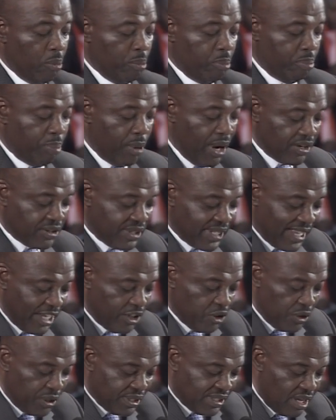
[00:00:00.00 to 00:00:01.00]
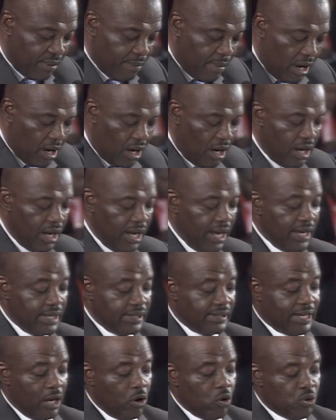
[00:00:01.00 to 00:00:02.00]
parce que justement
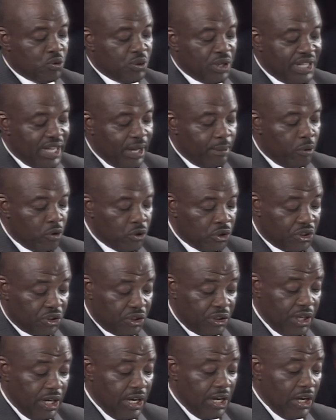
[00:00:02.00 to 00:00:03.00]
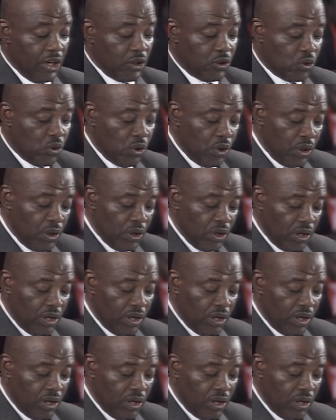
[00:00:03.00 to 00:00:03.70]
celui-ci débouche sur